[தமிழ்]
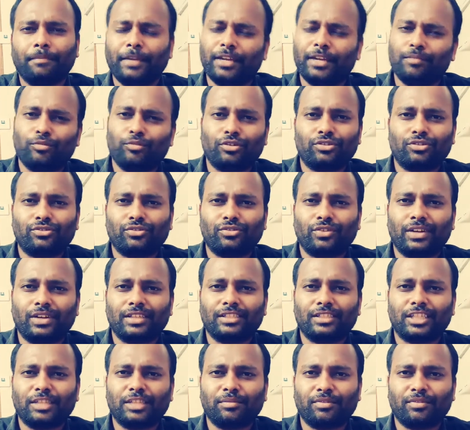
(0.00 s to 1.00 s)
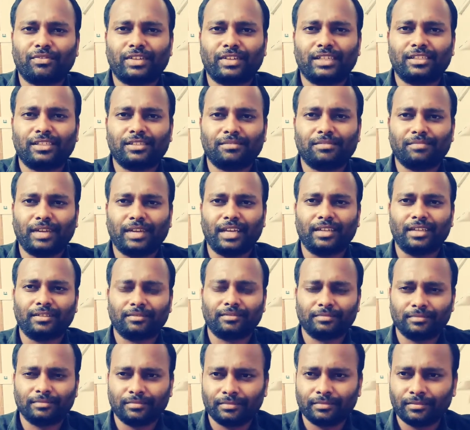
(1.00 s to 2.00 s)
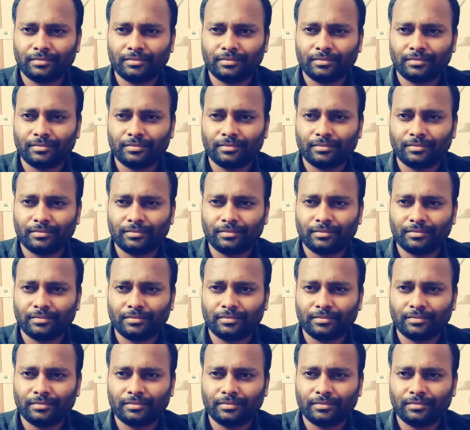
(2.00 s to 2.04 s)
மீண்டும் ஒரு ஸ்டோரியில் சந்திப்போம் ஃப்ரெண்ட்ஸ் பாய்